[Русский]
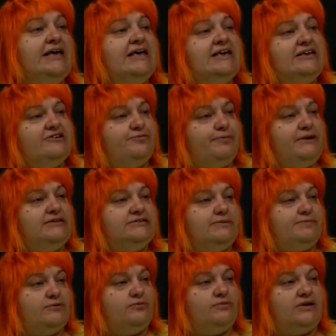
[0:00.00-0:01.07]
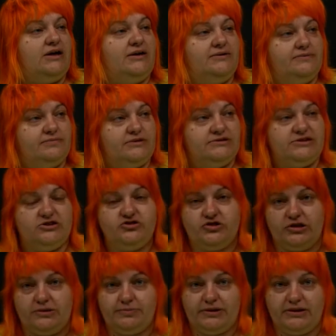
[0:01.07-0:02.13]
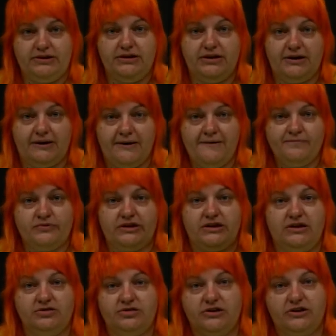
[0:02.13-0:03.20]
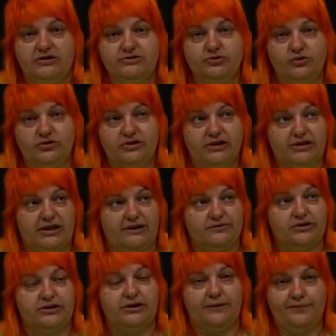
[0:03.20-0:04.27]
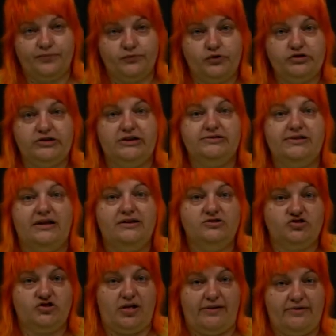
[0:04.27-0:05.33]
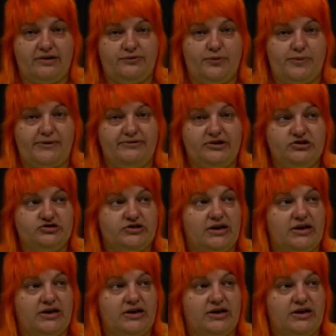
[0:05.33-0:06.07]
И, в принципе, у меня достаточно неплохие такие интеграционные навыки. Вот есть один человек в управленческой